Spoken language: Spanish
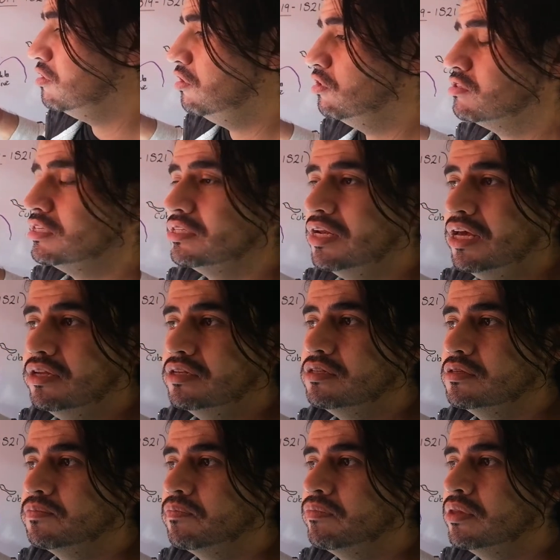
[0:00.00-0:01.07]

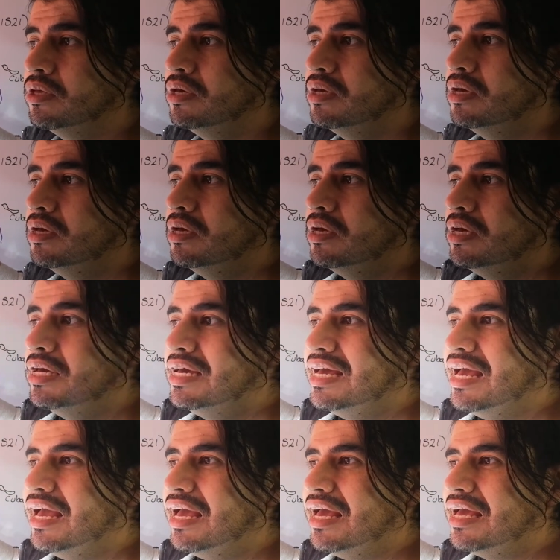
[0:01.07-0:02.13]
tenochtitlanes,
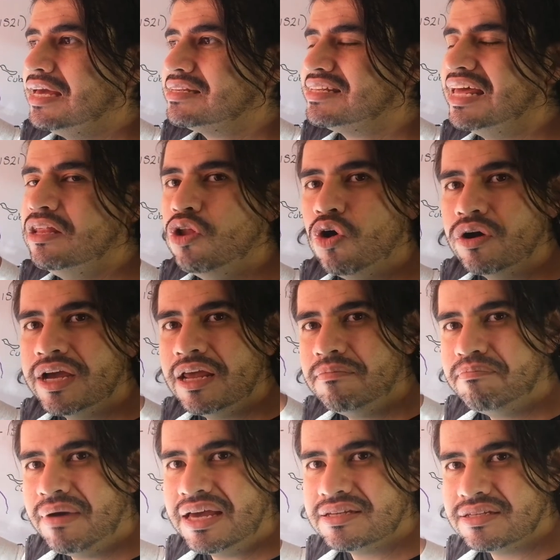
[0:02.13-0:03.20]
se enojen
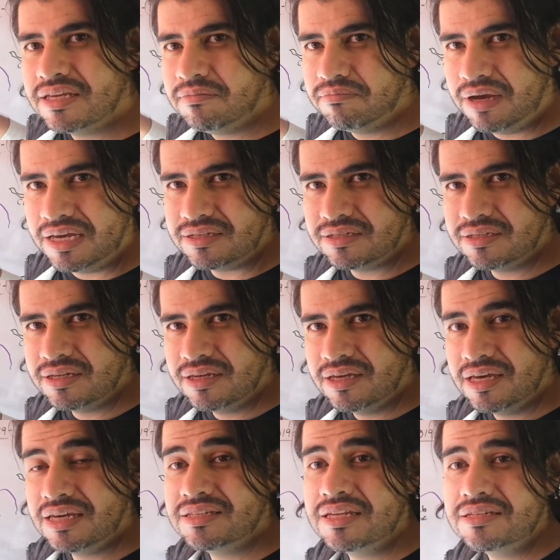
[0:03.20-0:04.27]
más y más.
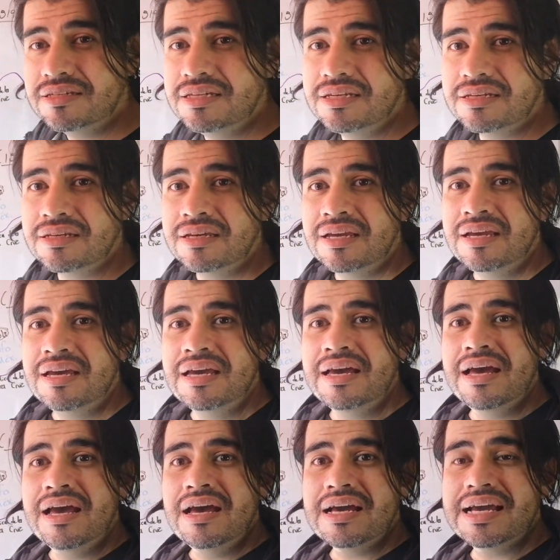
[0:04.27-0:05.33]
Es decir,
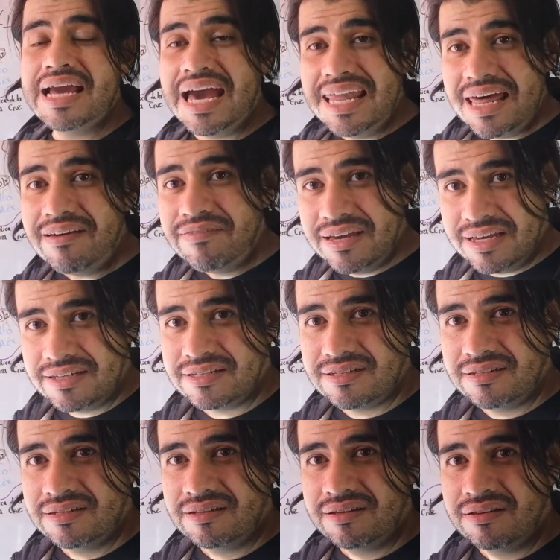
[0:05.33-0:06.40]
cada
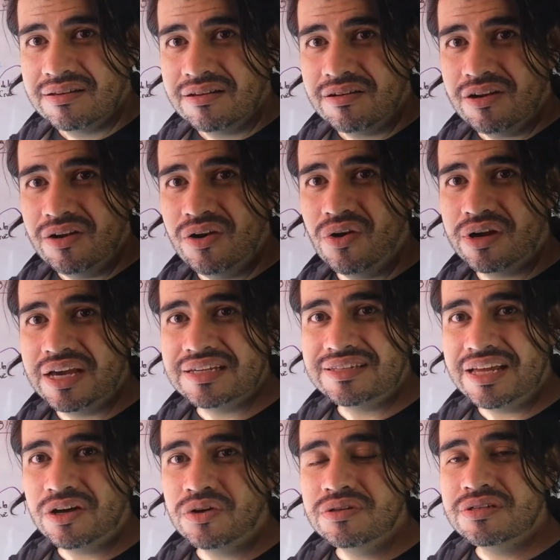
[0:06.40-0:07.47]
vez lo que
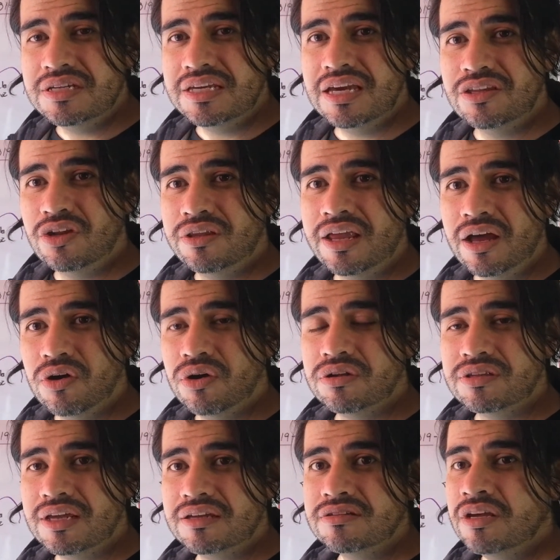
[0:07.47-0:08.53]
está consiguiendo Hernán
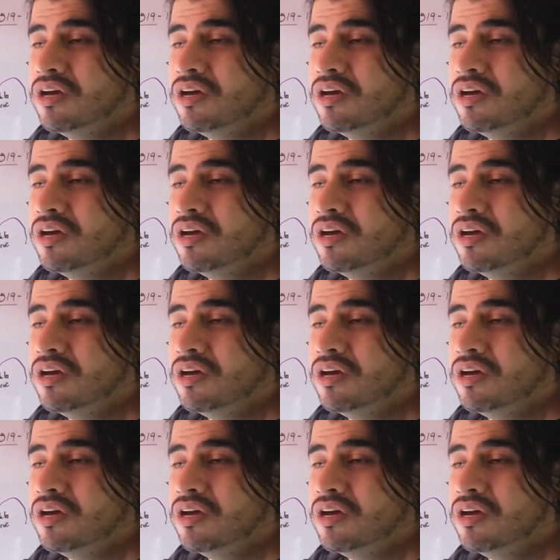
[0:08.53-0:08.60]
Cortés